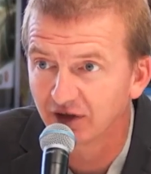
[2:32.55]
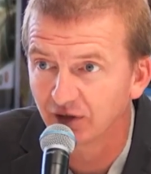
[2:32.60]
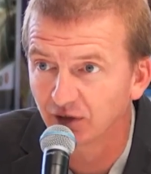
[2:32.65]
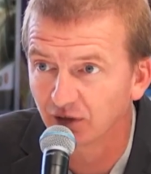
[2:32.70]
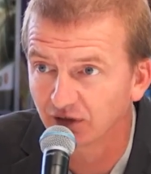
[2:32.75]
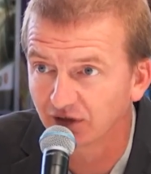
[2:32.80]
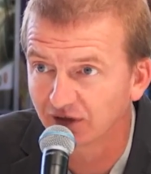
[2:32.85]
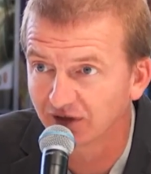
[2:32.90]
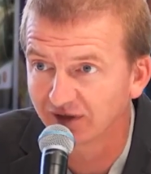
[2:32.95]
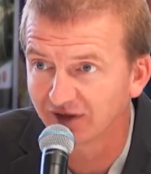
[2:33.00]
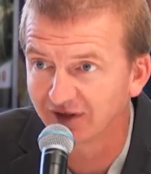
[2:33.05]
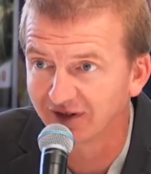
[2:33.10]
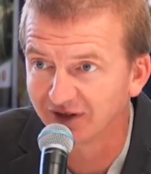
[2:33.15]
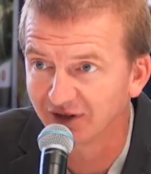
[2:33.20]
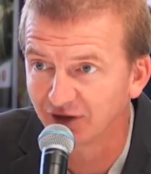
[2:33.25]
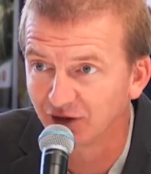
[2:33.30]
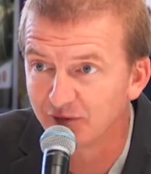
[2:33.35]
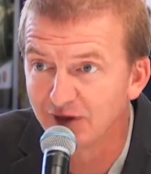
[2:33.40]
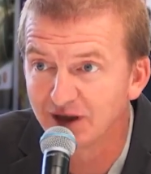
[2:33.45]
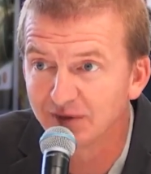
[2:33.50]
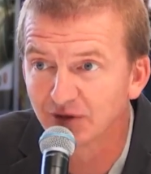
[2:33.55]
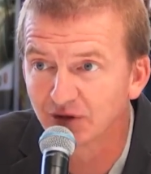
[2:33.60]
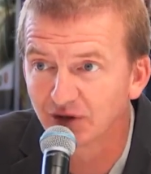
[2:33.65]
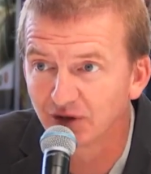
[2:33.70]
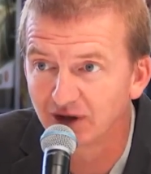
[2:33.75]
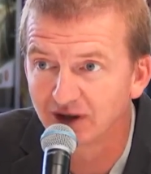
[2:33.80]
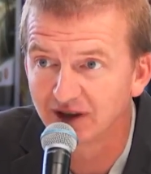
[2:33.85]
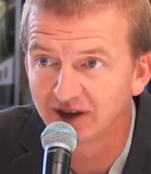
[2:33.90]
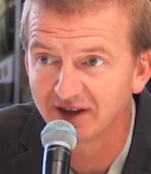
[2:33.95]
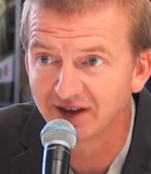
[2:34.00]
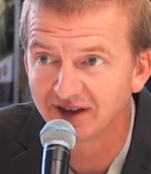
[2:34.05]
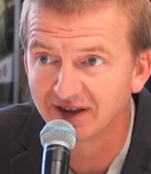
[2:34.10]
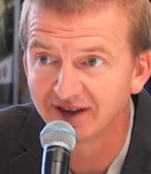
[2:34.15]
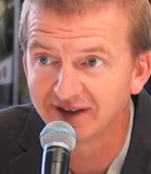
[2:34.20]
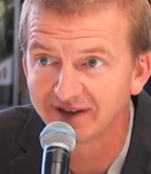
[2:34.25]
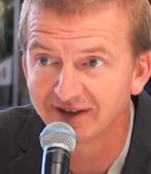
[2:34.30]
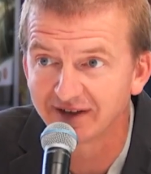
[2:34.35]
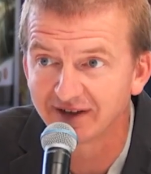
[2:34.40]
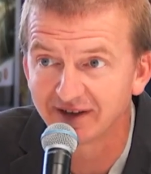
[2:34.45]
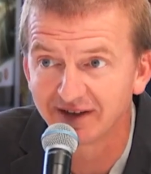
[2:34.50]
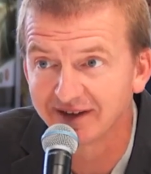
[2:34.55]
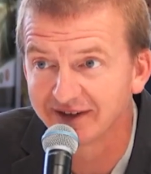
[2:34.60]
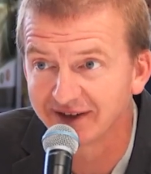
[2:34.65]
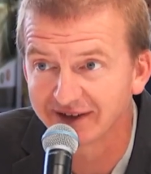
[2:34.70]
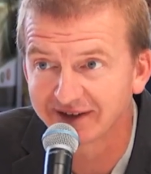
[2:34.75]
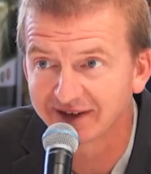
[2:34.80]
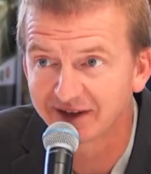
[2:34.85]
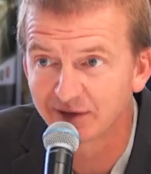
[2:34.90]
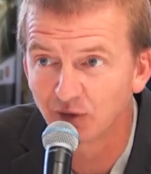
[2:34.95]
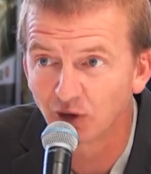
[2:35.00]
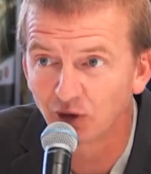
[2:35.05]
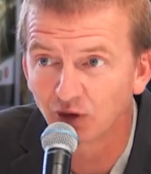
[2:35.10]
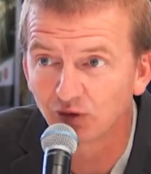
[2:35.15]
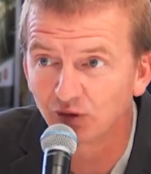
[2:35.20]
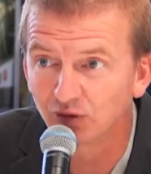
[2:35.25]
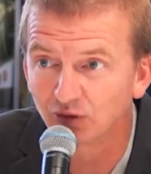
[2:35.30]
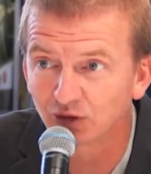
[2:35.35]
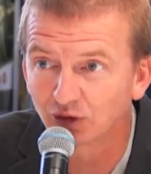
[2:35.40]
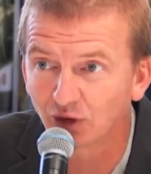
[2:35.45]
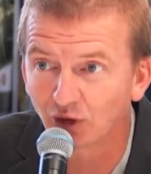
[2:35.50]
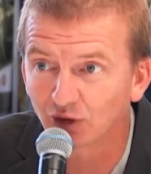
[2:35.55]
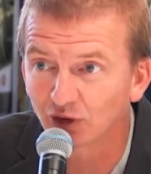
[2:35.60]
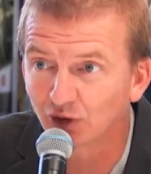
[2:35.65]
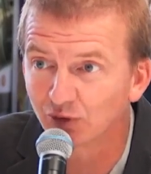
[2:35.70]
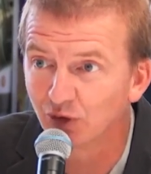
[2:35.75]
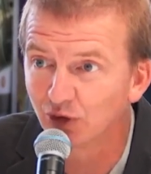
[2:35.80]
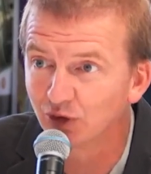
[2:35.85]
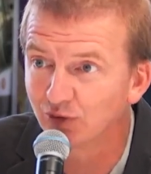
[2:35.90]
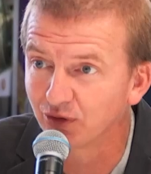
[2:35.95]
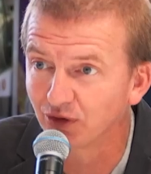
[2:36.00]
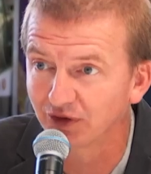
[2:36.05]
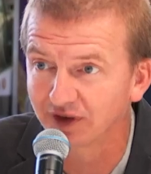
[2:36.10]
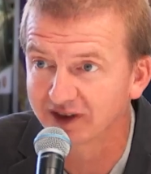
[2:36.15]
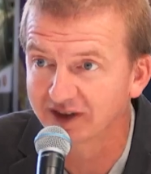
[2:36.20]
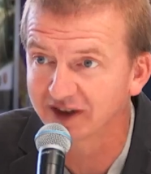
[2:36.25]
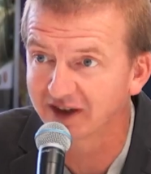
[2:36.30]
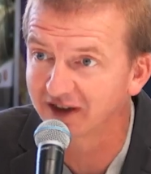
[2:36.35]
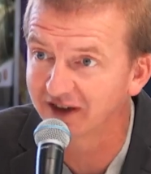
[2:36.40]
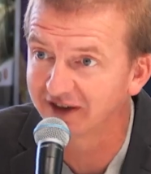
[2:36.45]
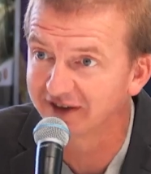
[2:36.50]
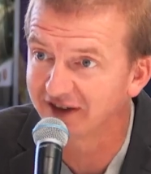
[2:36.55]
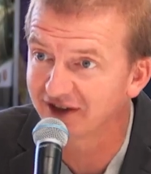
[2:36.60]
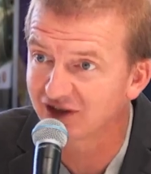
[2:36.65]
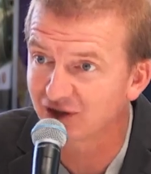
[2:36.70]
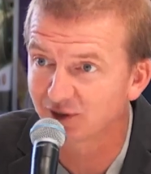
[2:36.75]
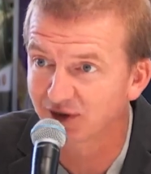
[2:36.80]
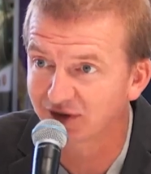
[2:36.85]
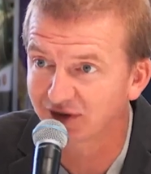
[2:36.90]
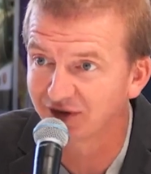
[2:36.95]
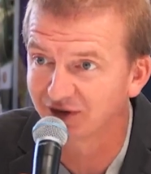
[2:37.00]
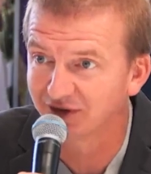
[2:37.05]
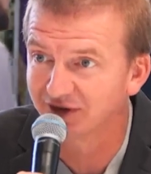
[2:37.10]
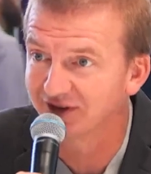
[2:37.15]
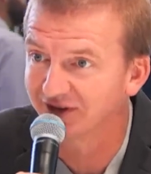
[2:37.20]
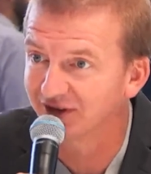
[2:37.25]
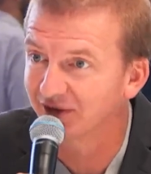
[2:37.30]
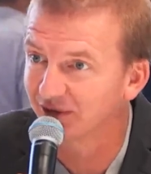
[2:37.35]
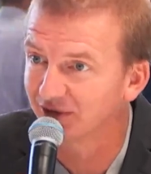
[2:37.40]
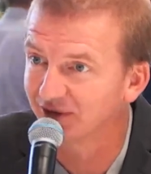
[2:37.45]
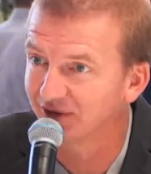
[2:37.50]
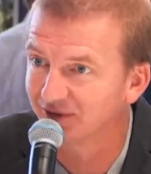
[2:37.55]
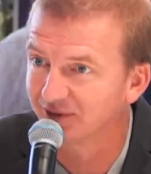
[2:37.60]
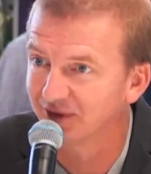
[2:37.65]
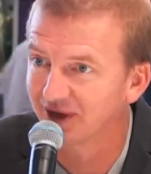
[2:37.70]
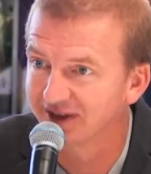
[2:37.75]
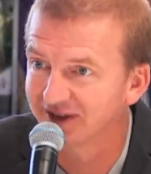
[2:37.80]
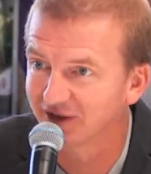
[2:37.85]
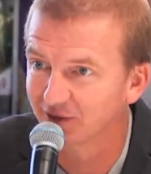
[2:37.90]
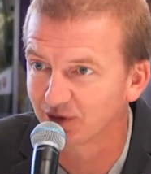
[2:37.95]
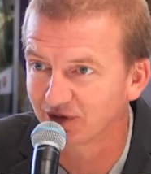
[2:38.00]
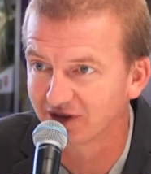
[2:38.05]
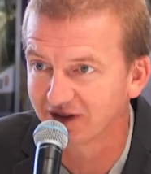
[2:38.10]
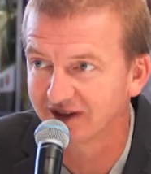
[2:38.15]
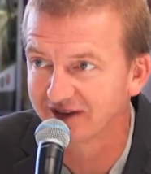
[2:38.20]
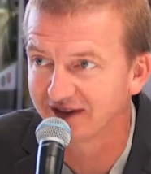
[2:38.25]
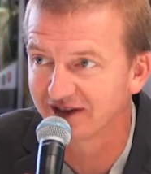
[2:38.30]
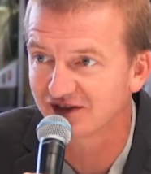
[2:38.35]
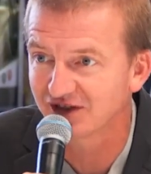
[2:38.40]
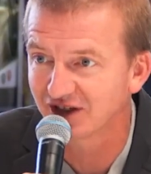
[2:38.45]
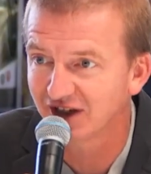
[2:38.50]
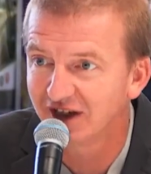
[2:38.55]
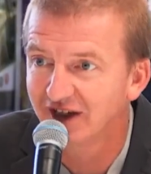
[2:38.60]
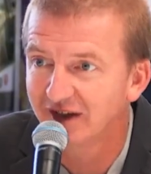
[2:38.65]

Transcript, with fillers: Donc, euh, de même que les, Esquimaux ont 30 mots pour décrire la neige, parce qu'ils sont bien exposés à la neige,